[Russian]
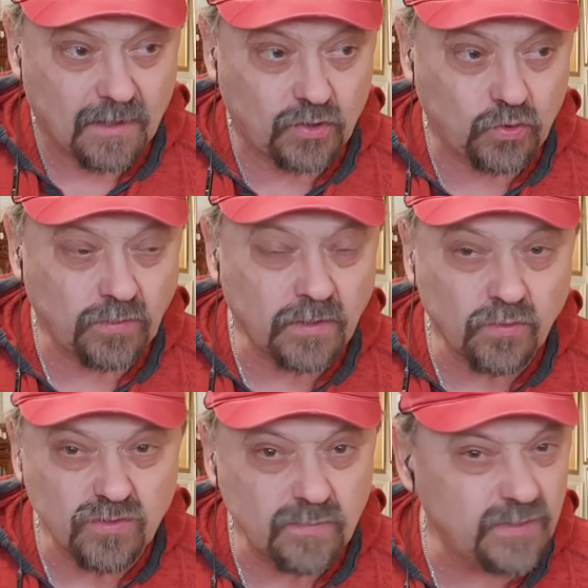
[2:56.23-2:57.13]
кто-то
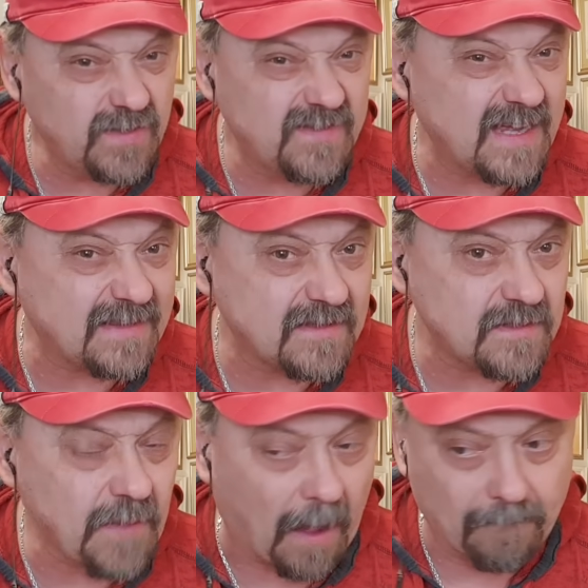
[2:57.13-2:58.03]
должен будет взять на
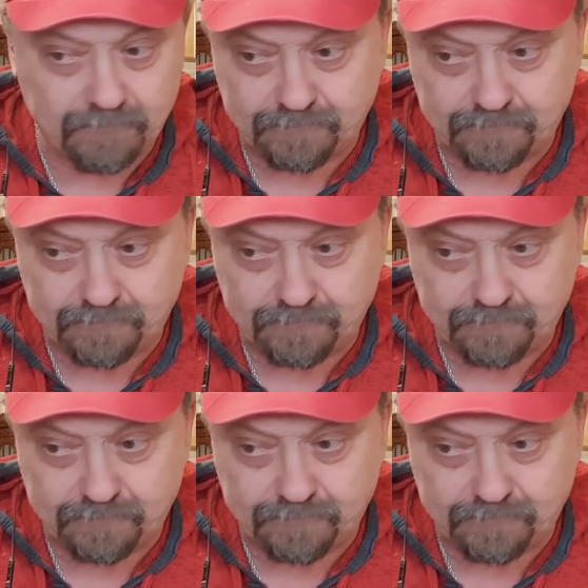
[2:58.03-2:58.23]
себя.